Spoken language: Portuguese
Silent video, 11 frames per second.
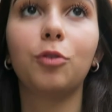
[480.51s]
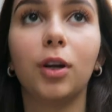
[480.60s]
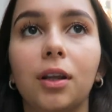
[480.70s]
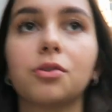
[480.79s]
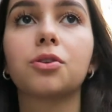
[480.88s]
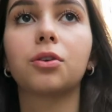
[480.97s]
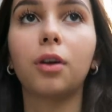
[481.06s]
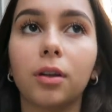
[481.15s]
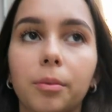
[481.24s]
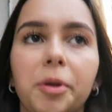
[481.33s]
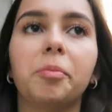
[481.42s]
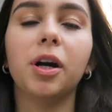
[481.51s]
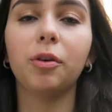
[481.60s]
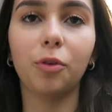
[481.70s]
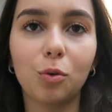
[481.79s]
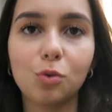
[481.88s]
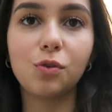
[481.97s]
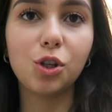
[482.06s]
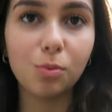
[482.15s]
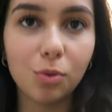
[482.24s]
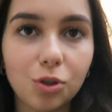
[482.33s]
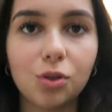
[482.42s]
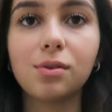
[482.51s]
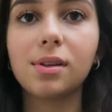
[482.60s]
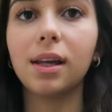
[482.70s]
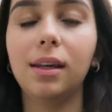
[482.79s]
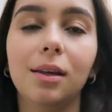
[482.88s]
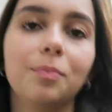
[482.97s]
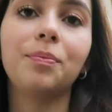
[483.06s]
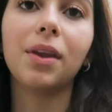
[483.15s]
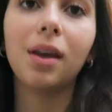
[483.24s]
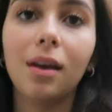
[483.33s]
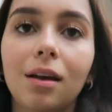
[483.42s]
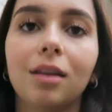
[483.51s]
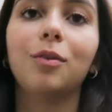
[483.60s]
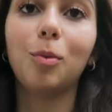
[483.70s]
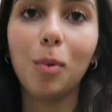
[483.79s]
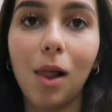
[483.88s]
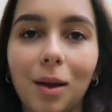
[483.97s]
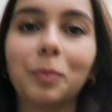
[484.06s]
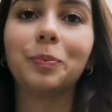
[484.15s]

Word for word: vou até o escritório da minha irmã, eu fico uns 20 minutinhos daqui. Então vamos lá.